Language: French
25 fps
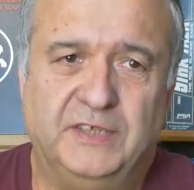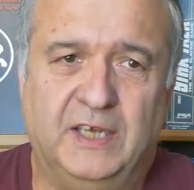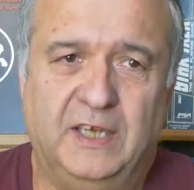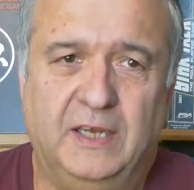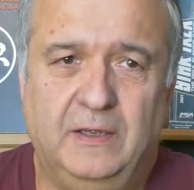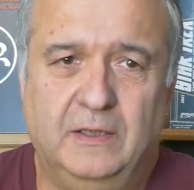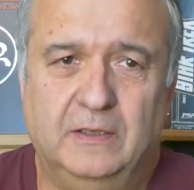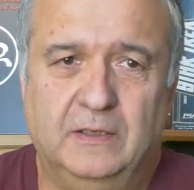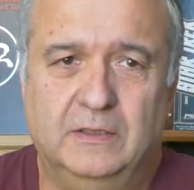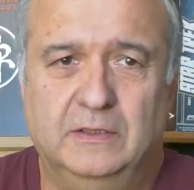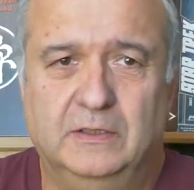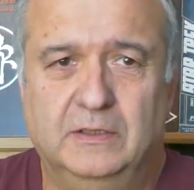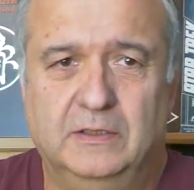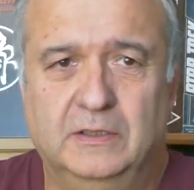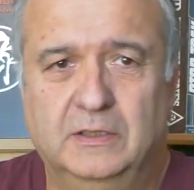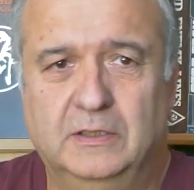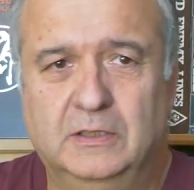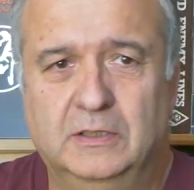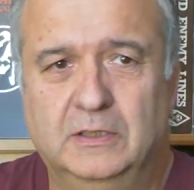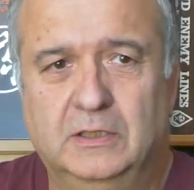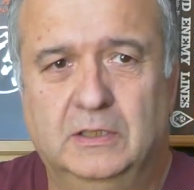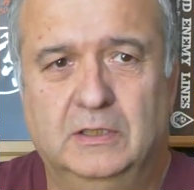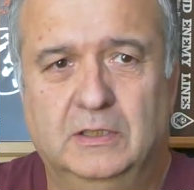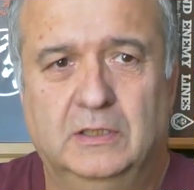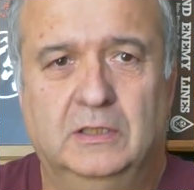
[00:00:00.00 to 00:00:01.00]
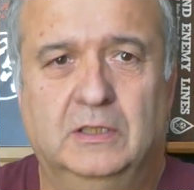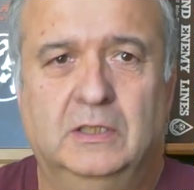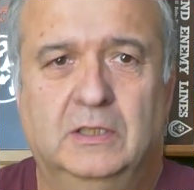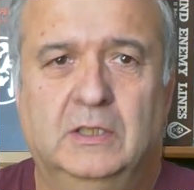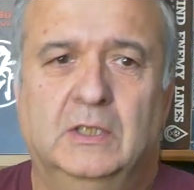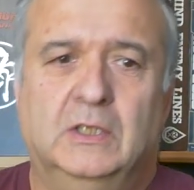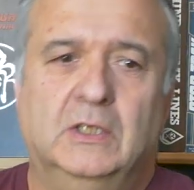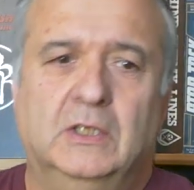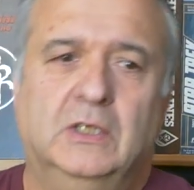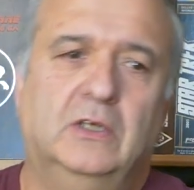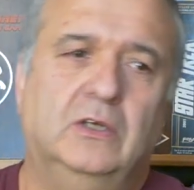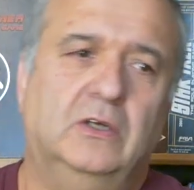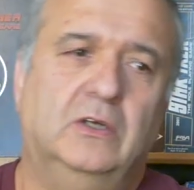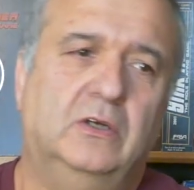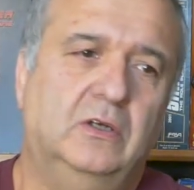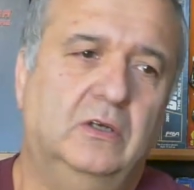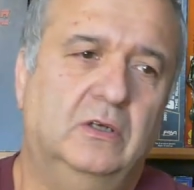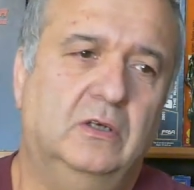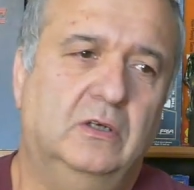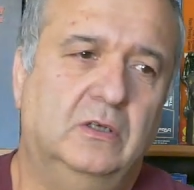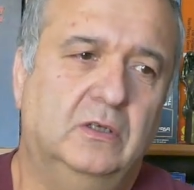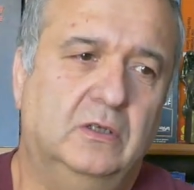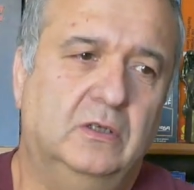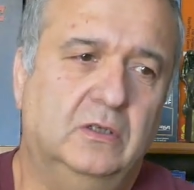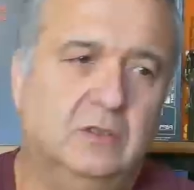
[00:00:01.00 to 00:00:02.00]
Hein, euh,
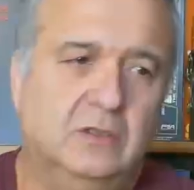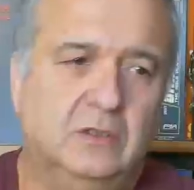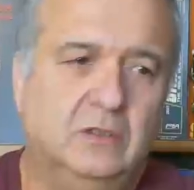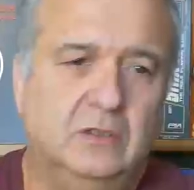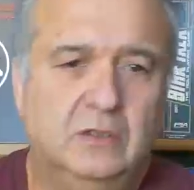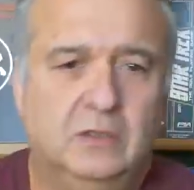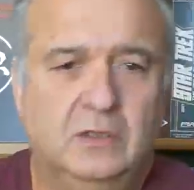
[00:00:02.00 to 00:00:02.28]
euh